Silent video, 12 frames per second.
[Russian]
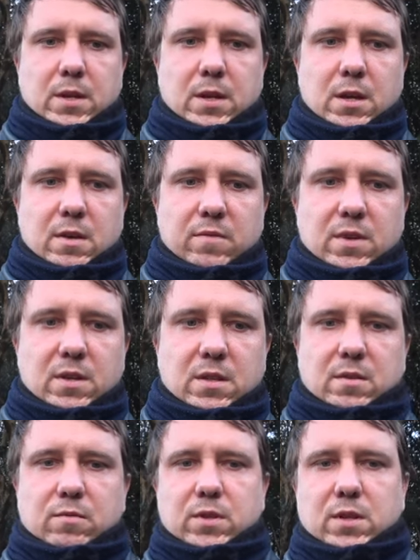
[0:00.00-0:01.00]
и
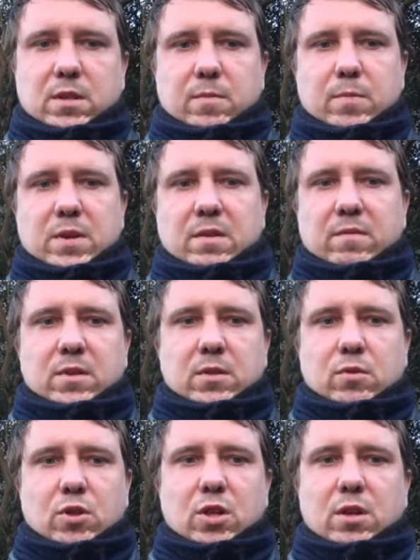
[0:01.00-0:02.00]
видите вот эти первые
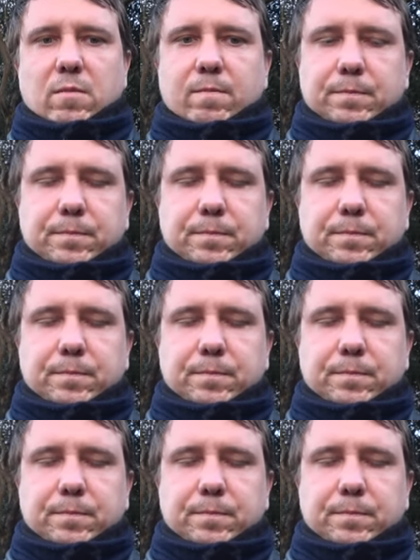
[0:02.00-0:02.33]
лучи